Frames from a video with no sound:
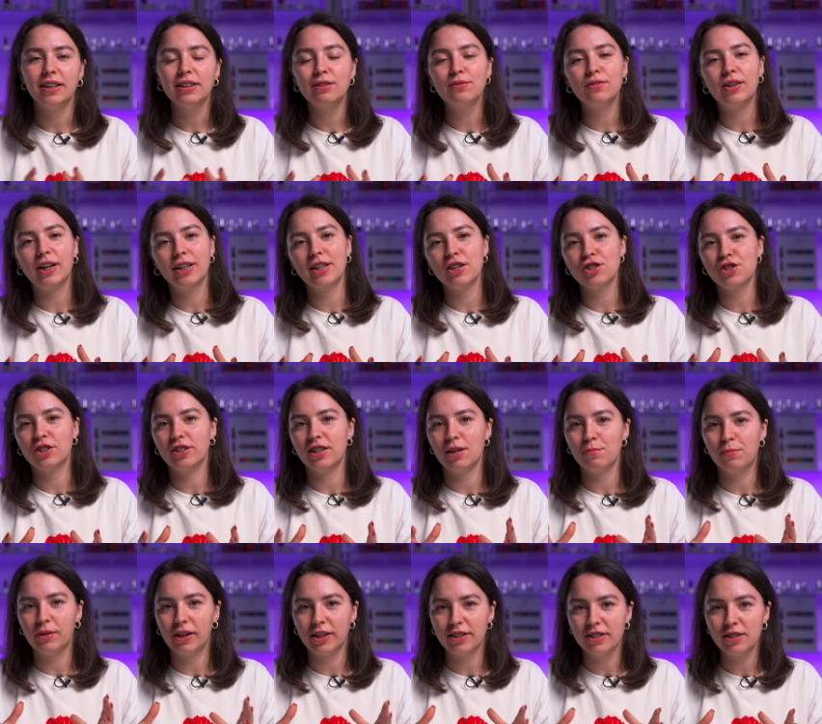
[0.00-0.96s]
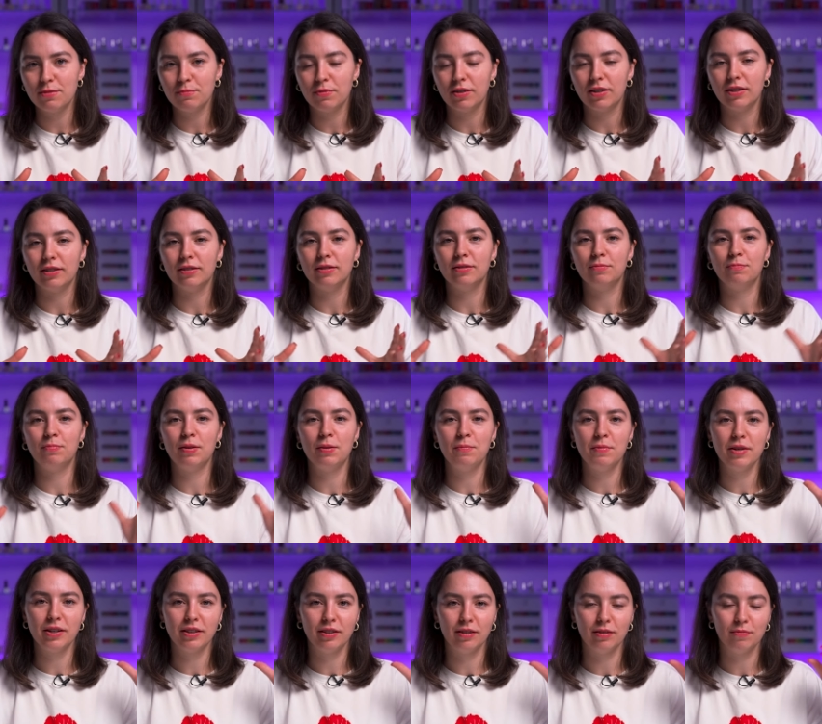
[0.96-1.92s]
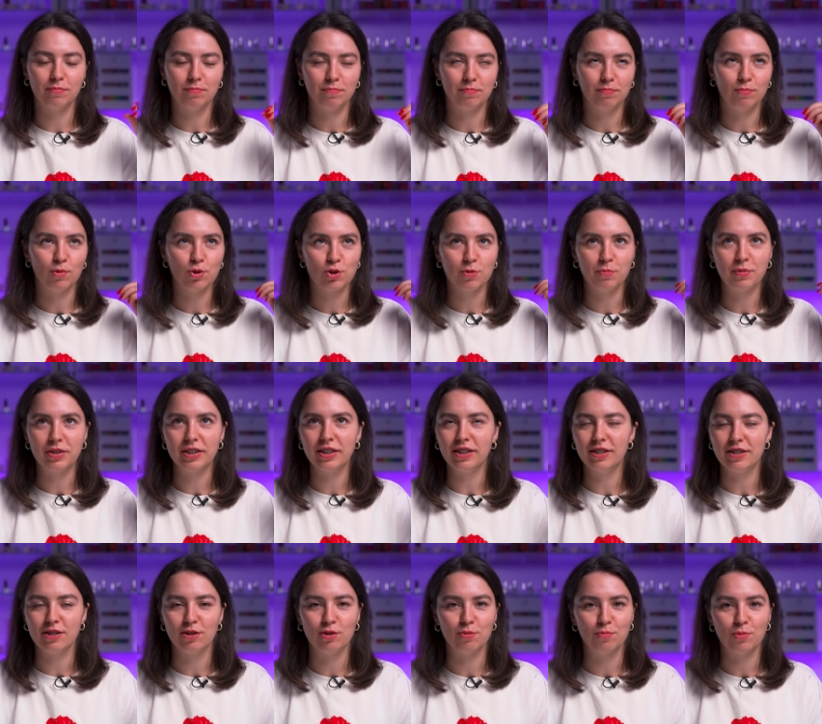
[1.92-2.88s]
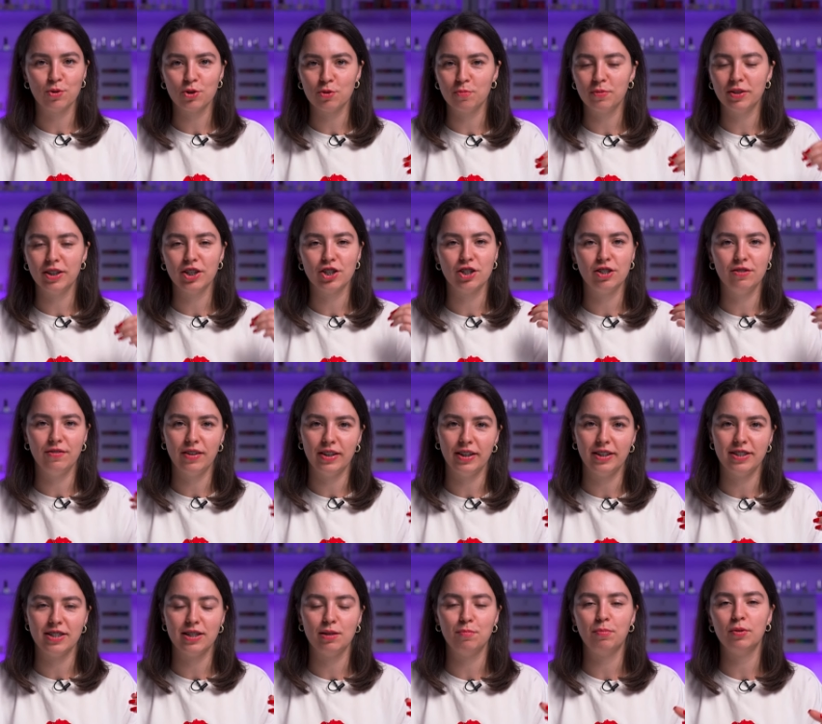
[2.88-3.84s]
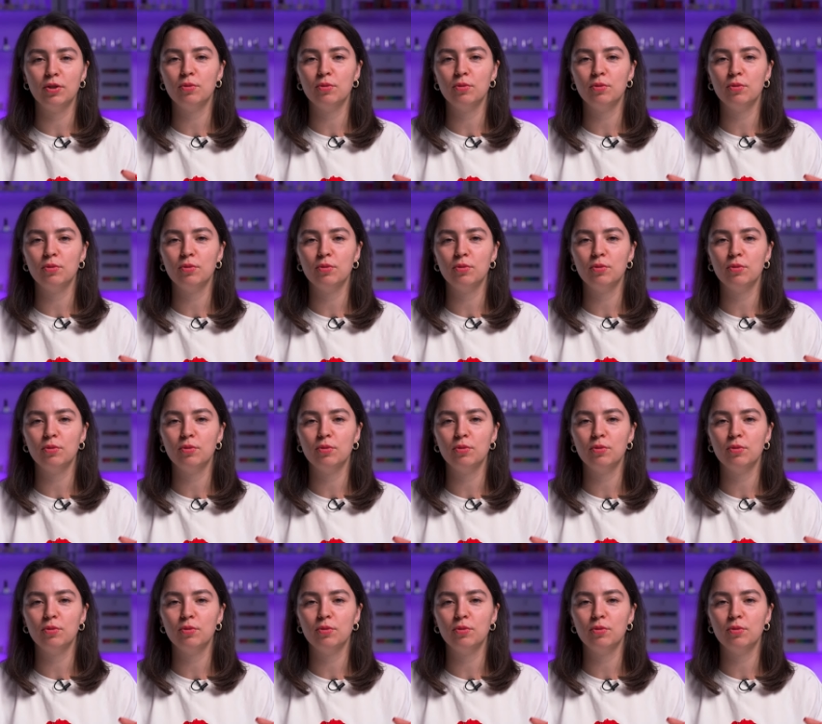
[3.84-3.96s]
для этого, конечно, необходимо примерно, может быть, неделю, может быть, даже две недели